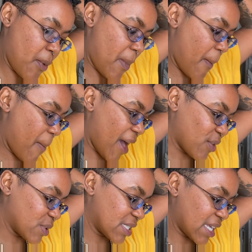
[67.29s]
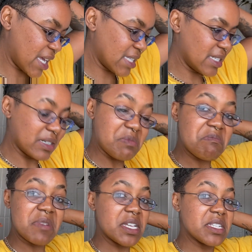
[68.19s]
Uma bagunçada.
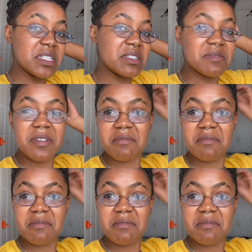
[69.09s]
Mas